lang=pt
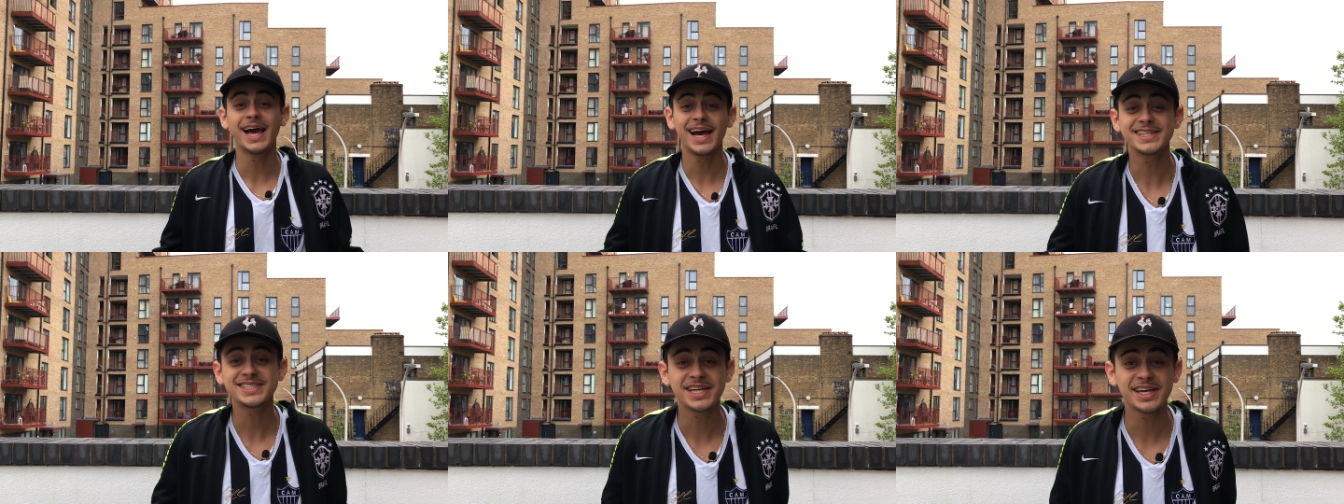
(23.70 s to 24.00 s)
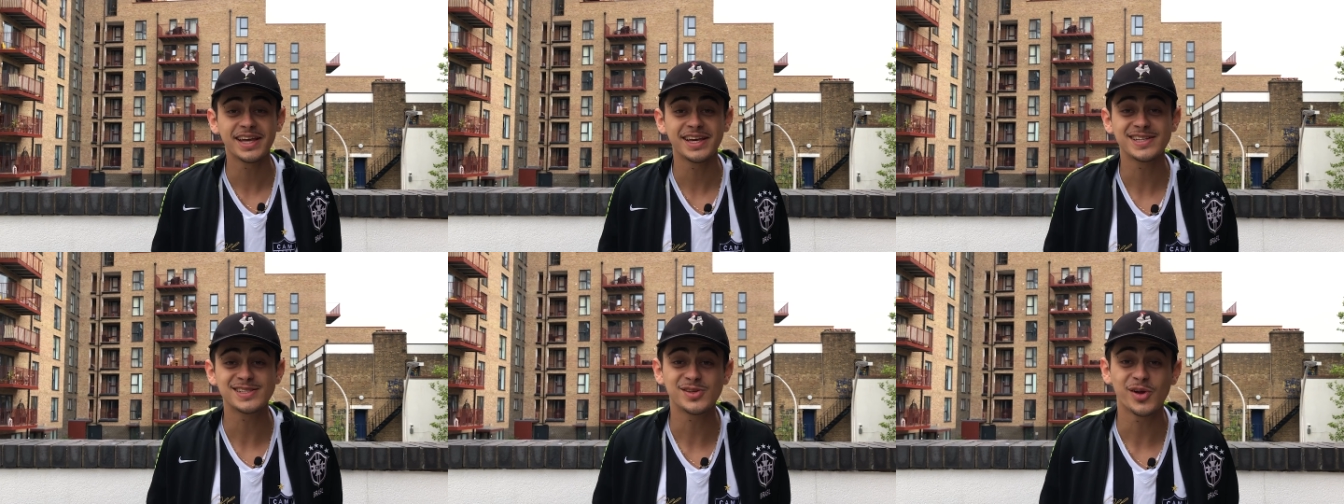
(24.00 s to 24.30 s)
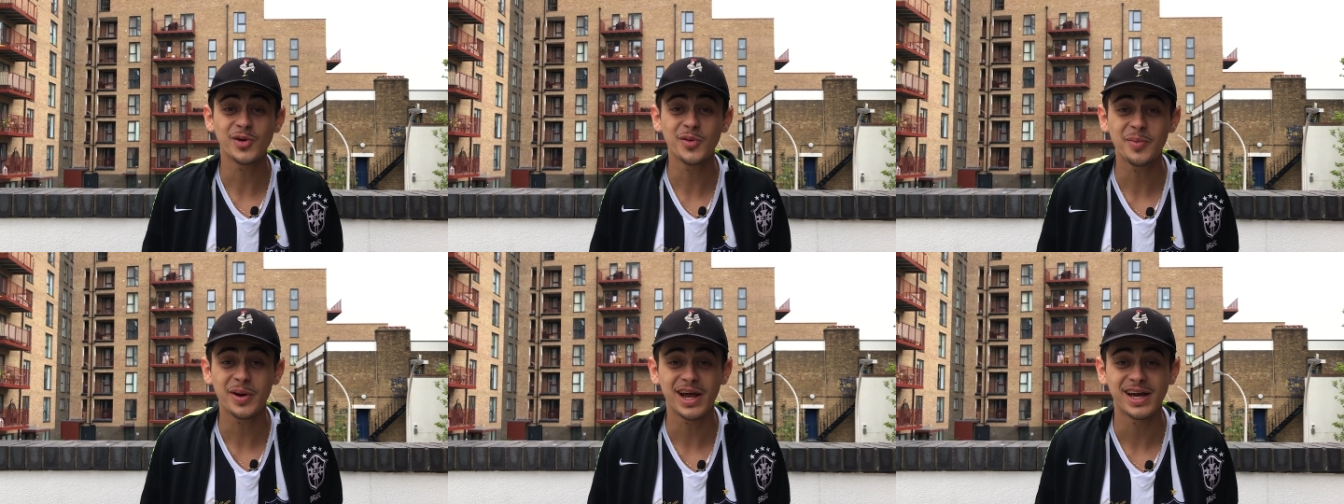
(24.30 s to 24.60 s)
acha que é
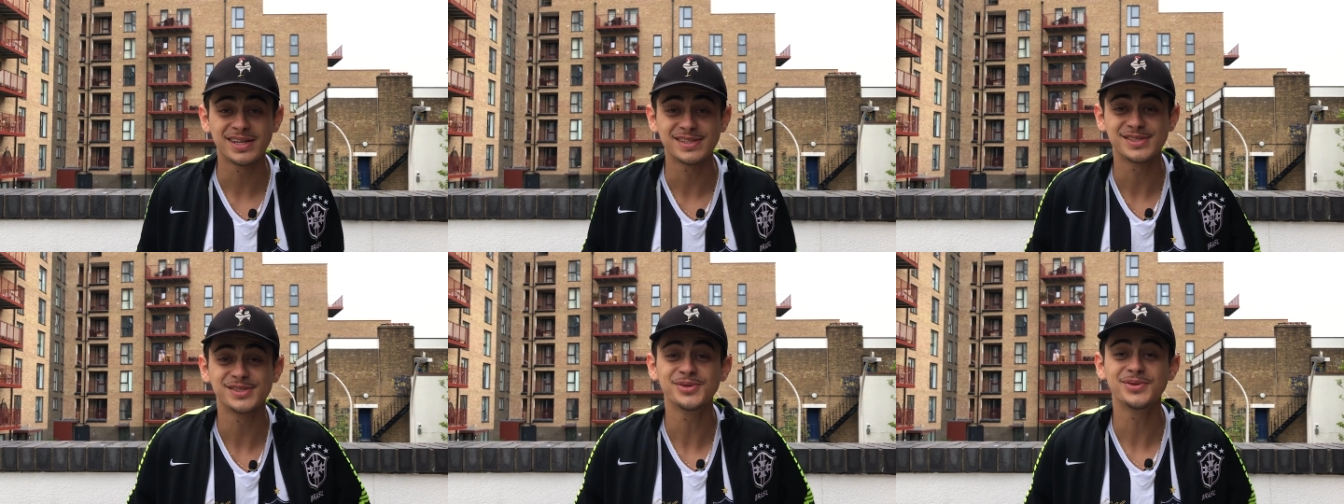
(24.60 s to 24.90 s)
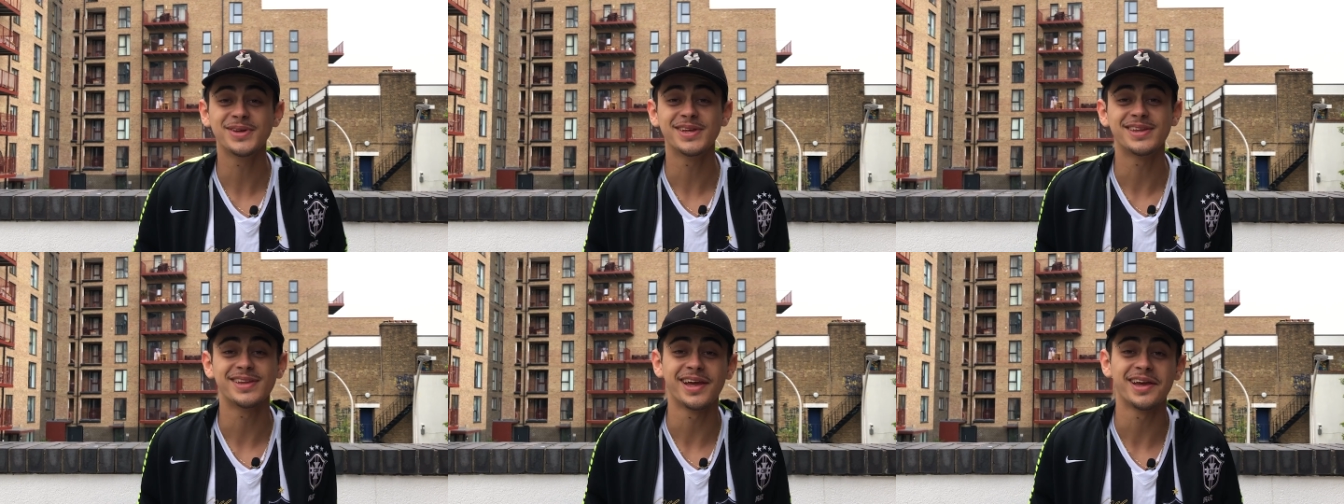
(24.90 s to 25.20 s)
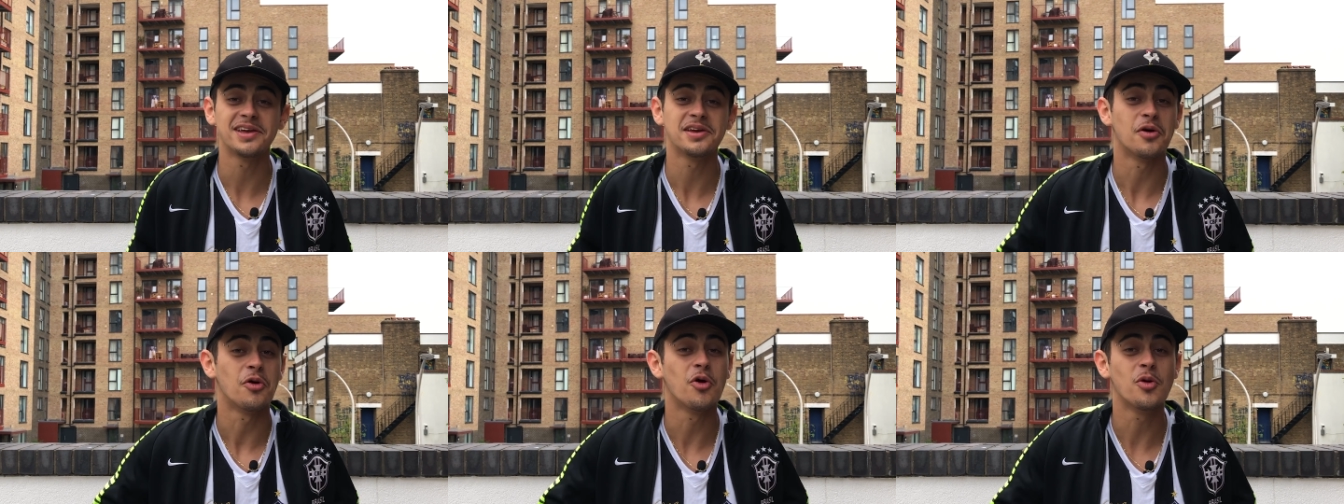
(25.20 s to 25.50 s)
só no Brasil que
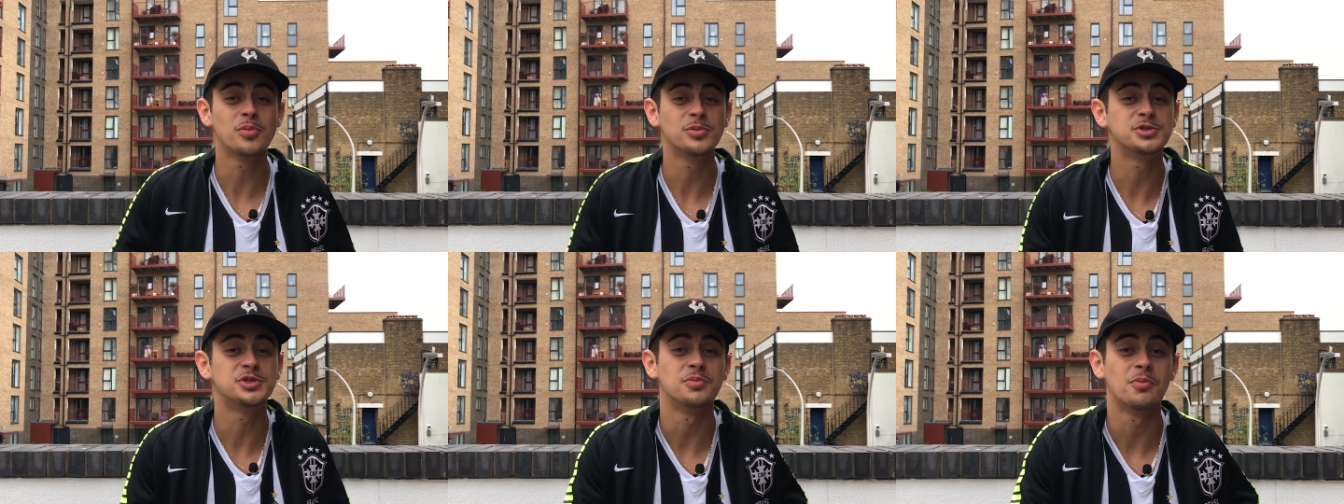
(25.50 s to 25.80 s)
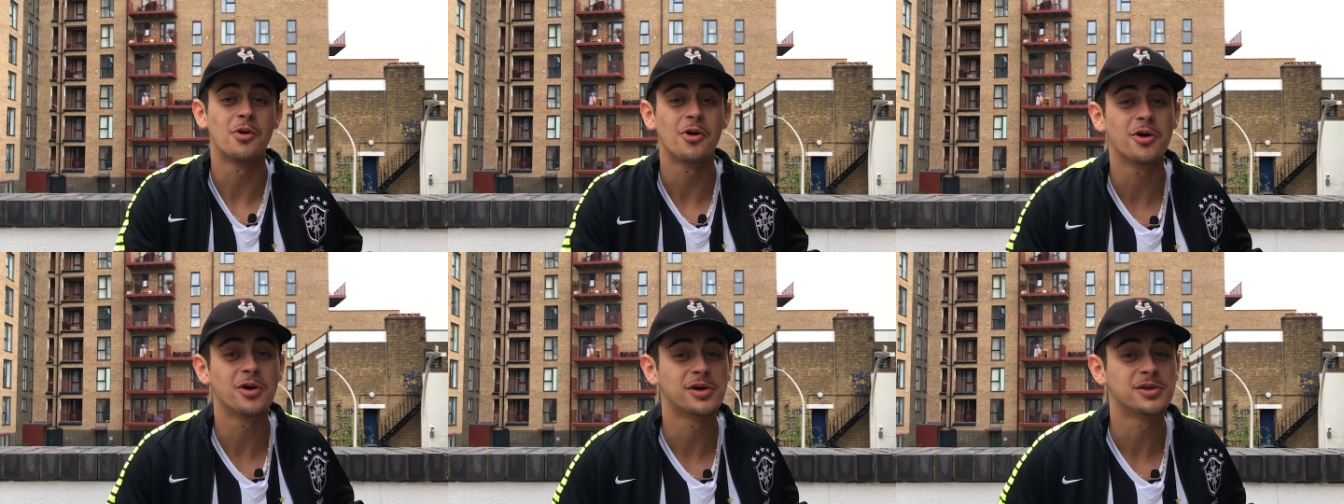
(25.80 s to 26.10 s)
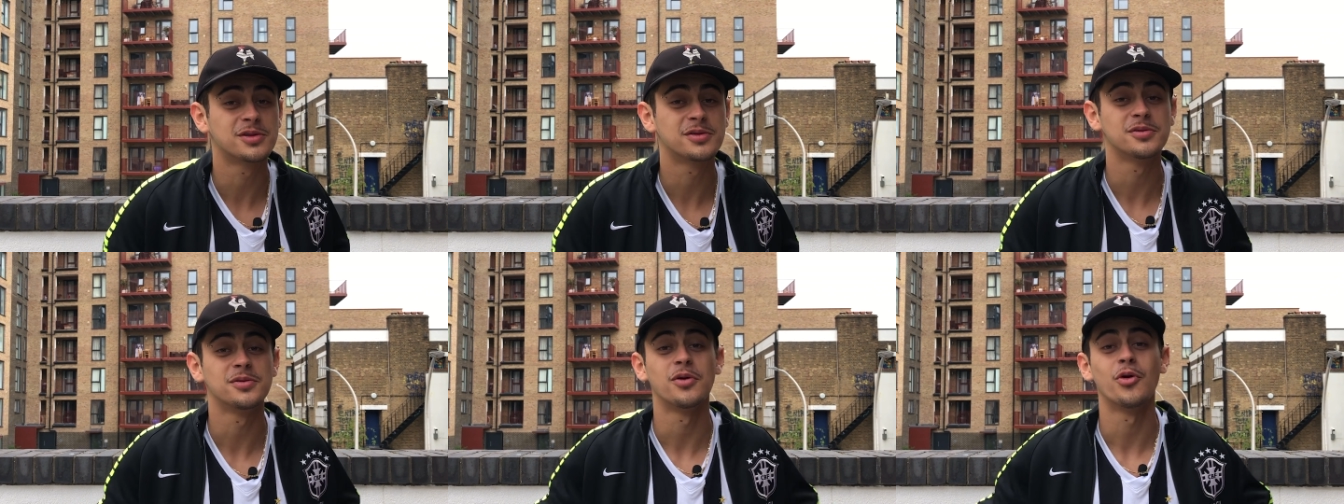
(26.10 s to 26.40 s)
tem roubo de
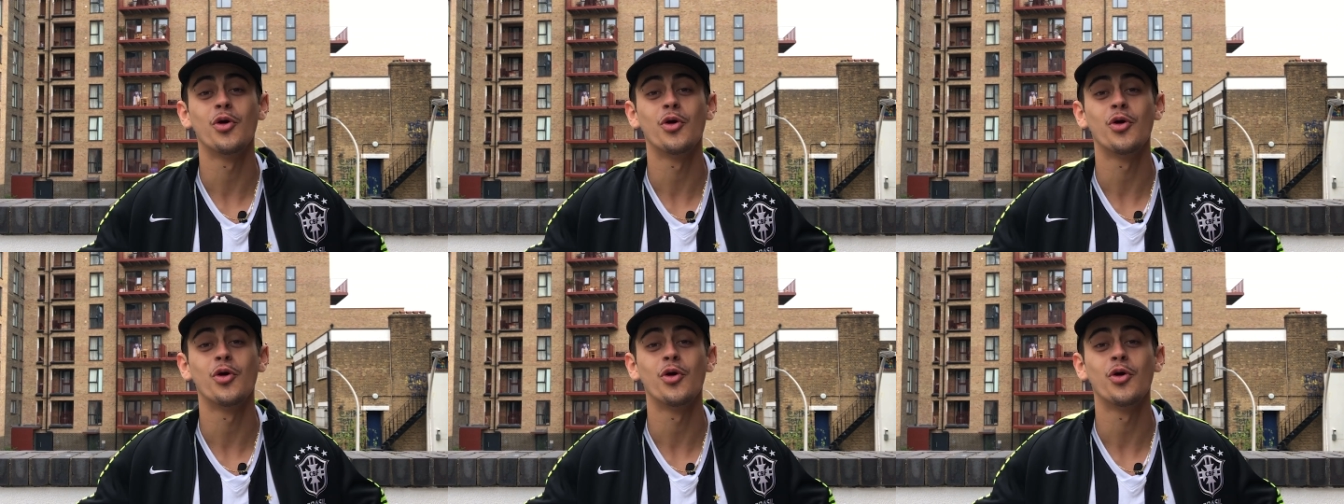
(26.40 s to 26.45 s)
moto,